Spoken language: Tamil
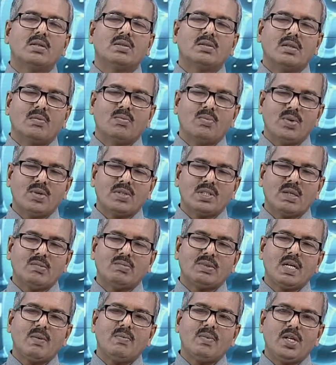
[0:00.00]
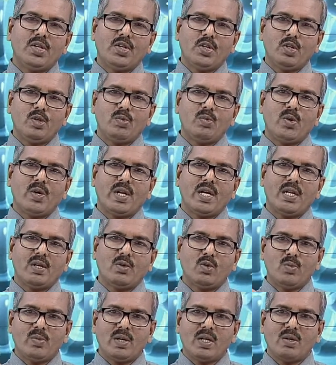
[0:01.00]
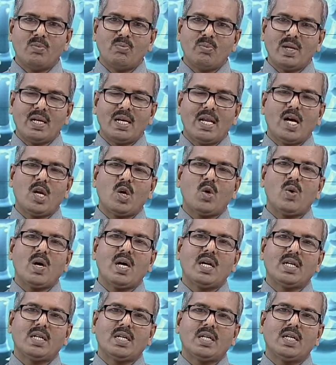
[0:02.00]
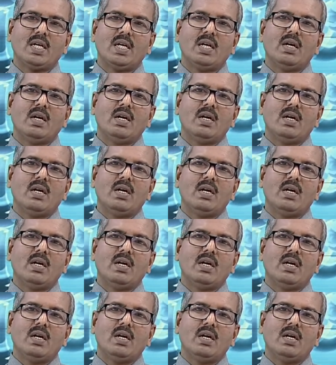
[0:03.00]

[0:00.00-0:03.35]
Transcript: சப்போஸ் சம்டைம் இந்த டியூபோடைய லூமன் ரொம்ப நேரோவாக இருக்குது